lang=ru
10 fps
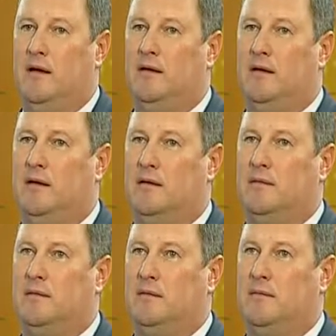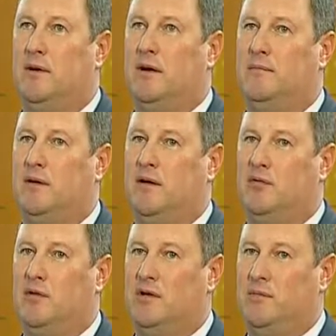И э, были
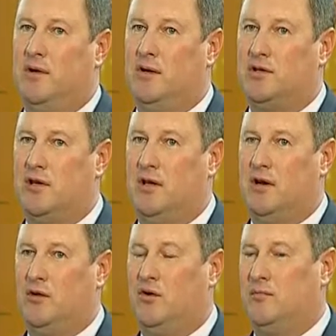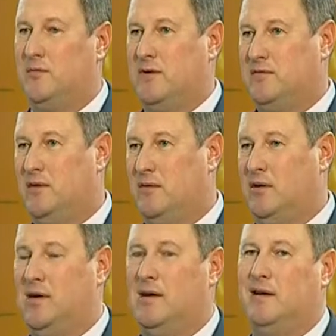подготовлены предложения, которые бы
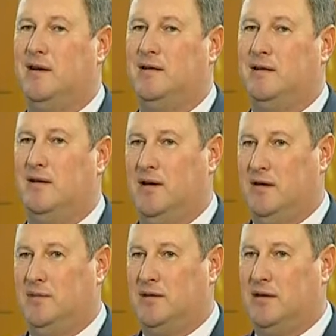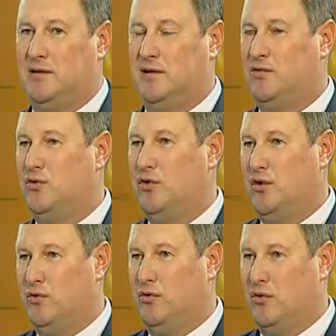позволили характеризовать непосредственно всю
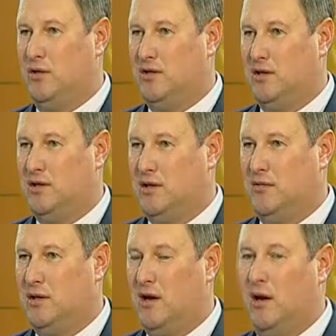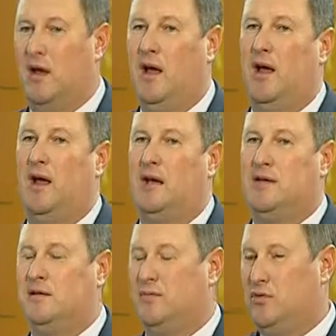территорию Краснодарского края
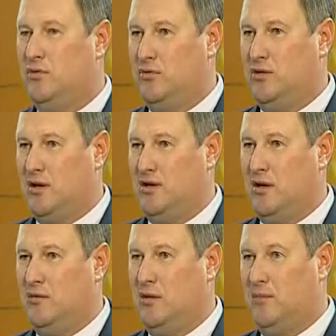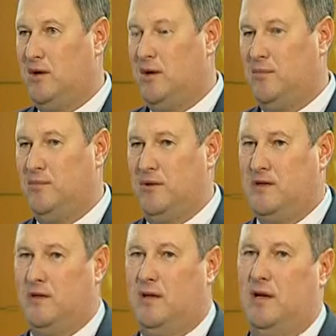и степную часть, которая могла бы
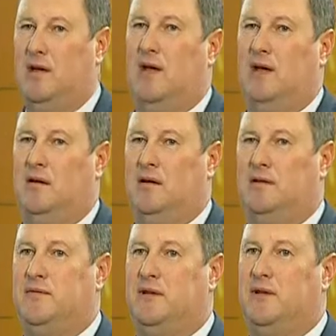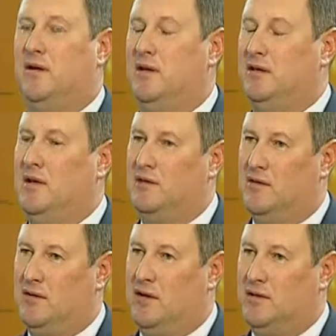представлять э, развитие, наверное,
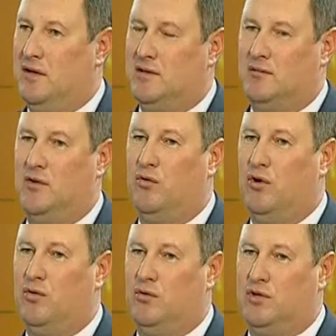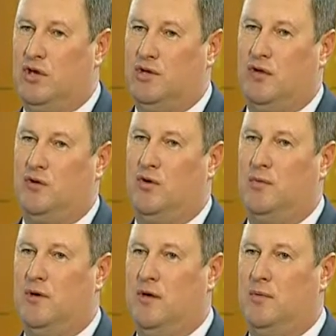сельского хозяйства, и горную часть, которая
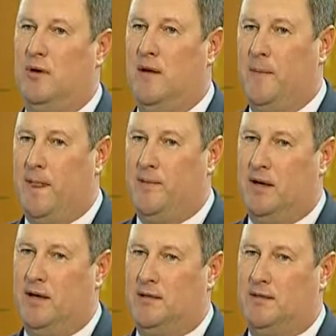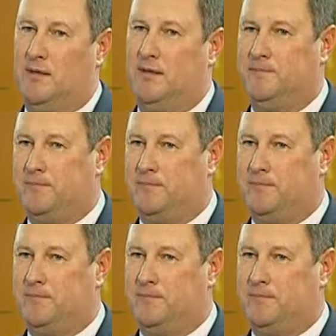могла бы показывать